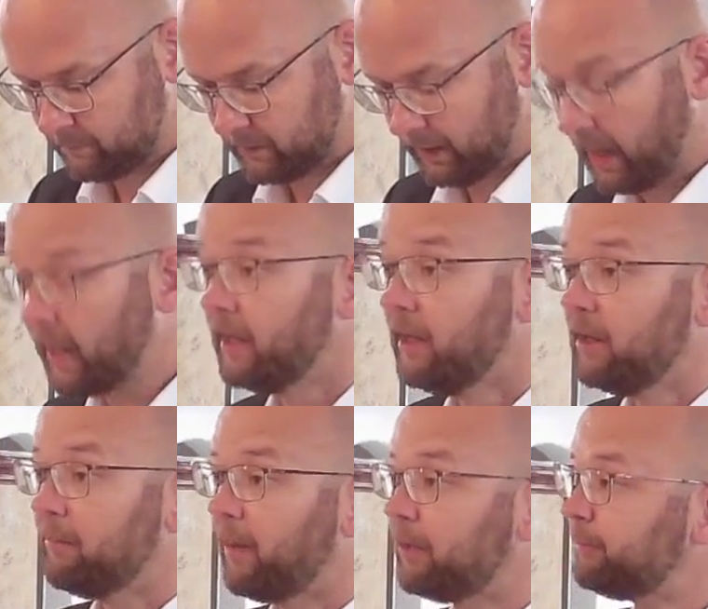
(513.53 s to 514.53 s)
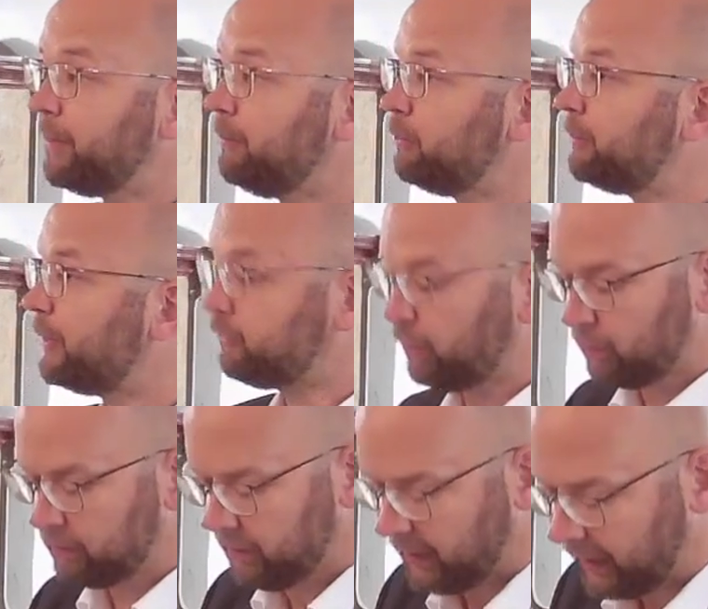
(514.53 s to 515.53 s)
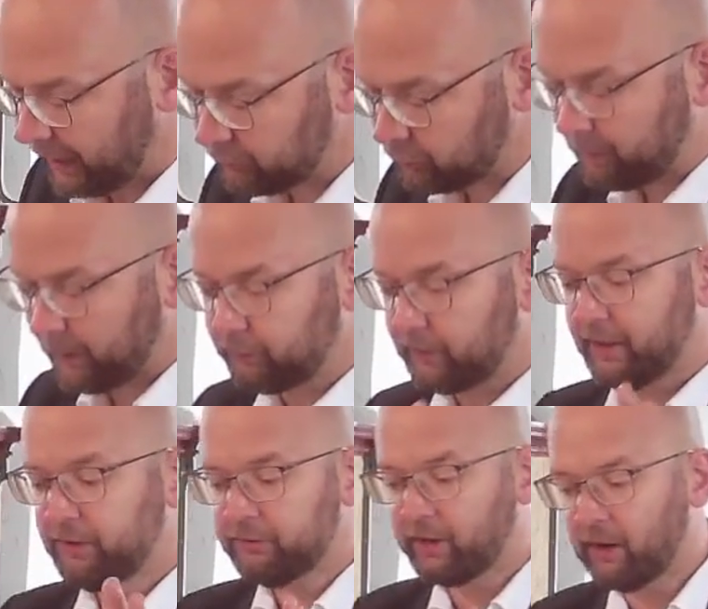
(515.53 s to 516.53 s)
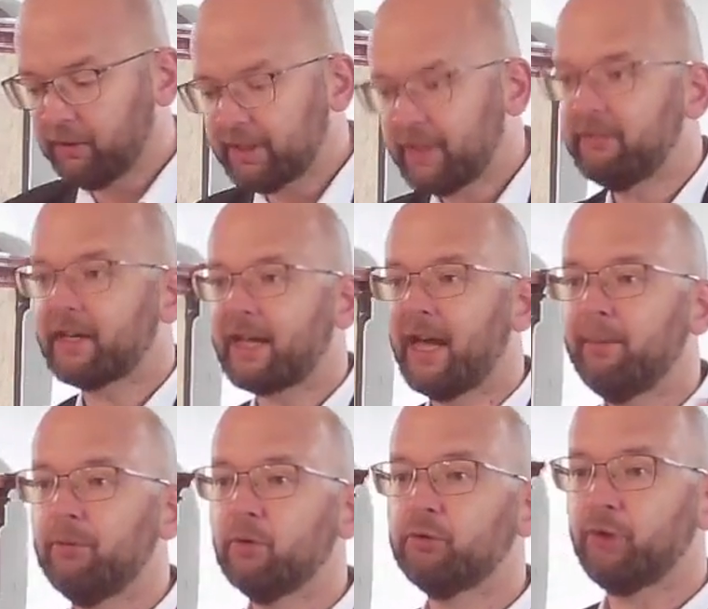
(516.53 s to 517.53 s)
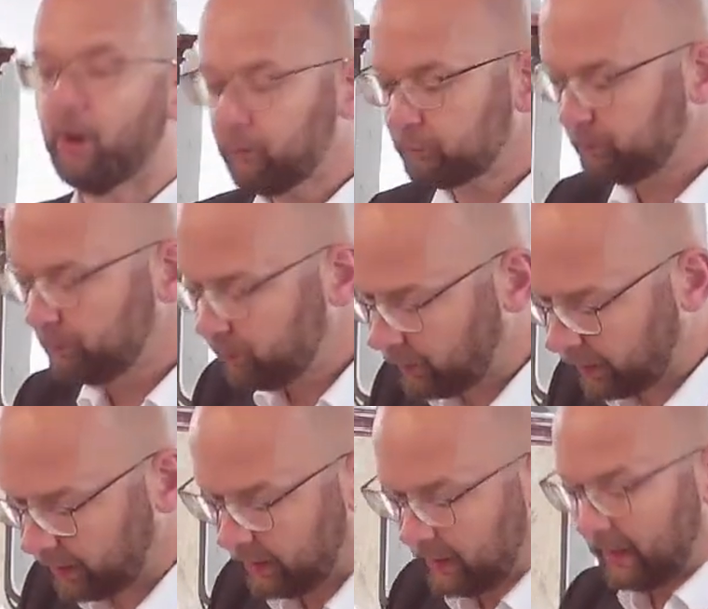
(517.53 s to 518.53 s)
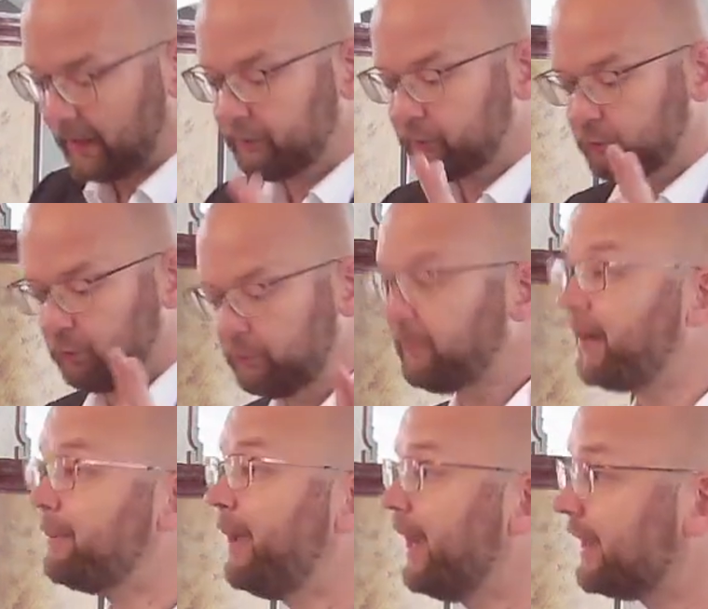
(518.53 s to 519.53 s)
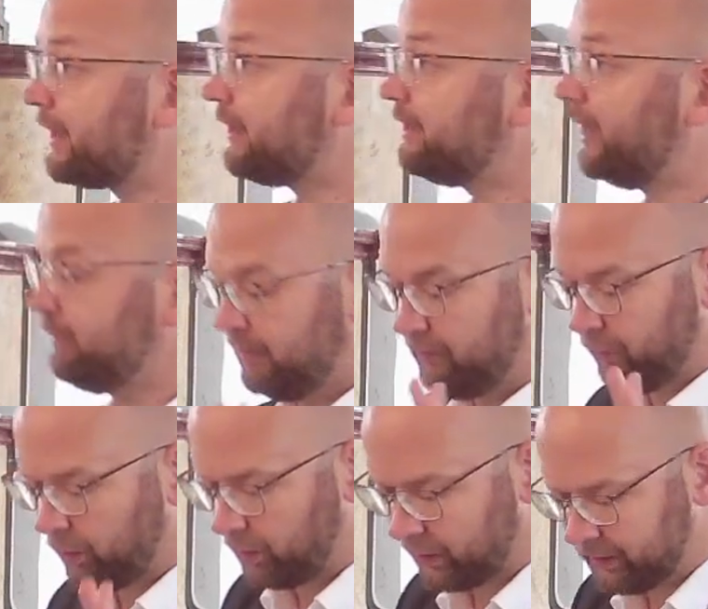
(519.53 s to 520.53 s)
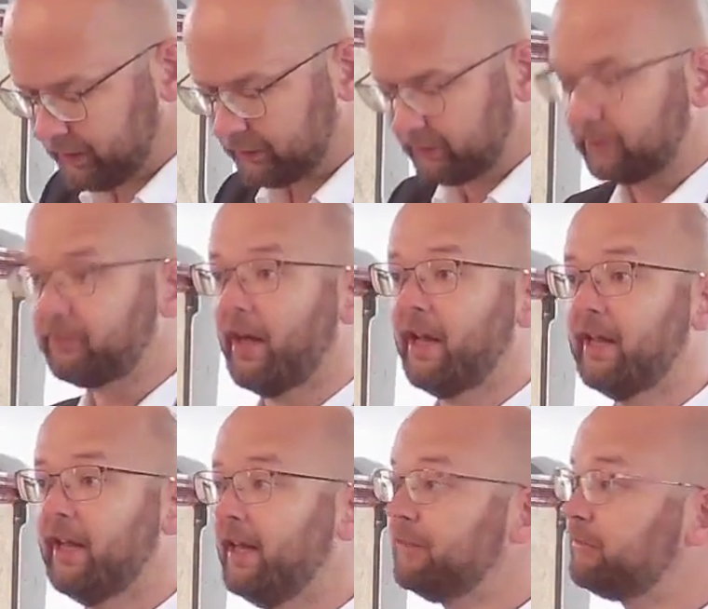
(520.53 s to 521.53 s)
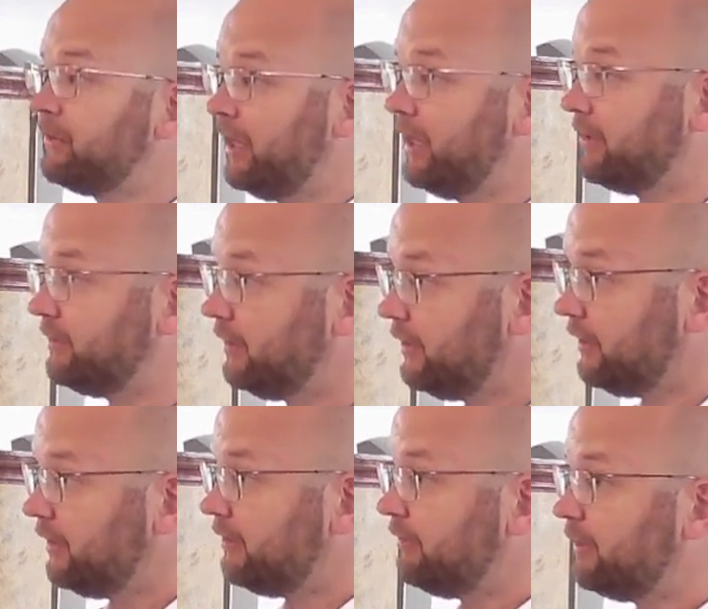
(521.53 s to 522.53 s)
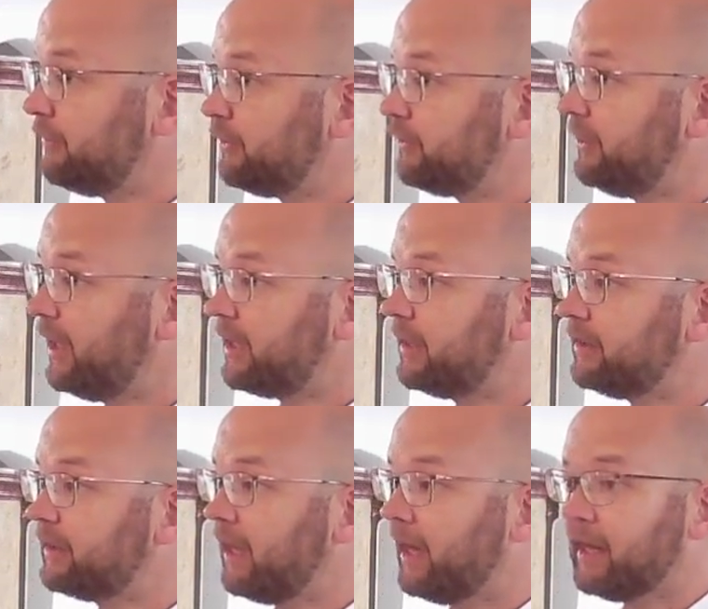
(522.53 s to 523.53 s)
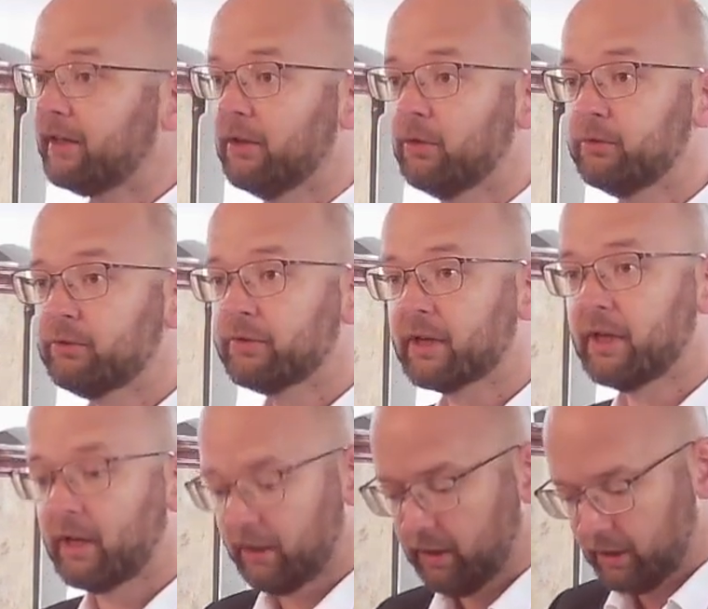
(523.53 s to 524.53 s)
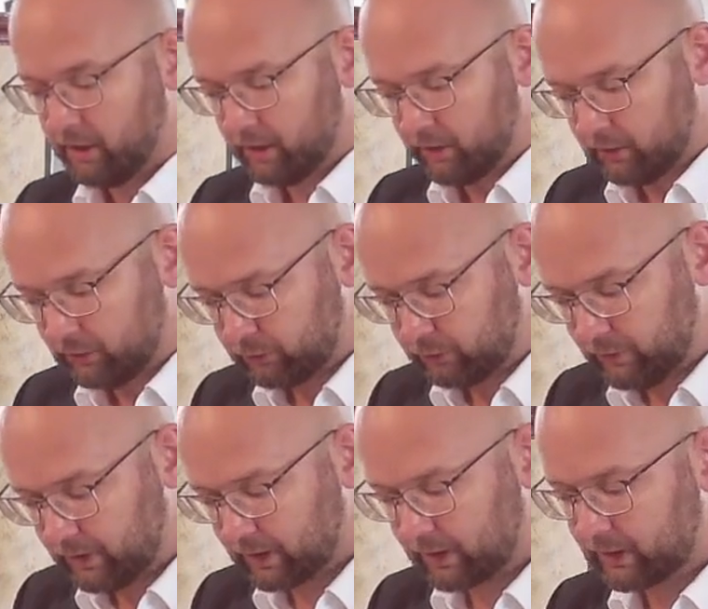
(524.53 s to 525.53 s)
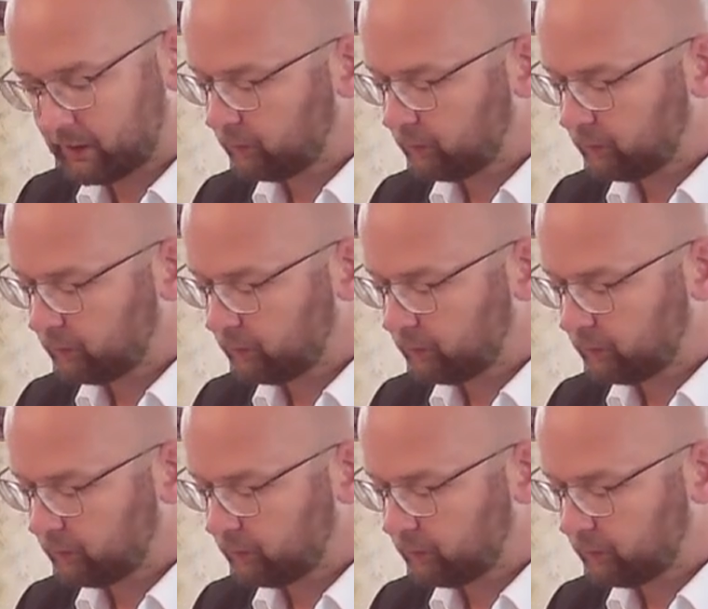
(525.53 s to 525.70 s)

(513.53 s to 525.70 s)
Ja, manchmal muss man schon etwas besser hinschauen, denn wir geben uns oft Mühe, es zu verbergen, denn wir wollen nicht, dass alle es sehen. Wir verstecken Kerne unserer schwierige,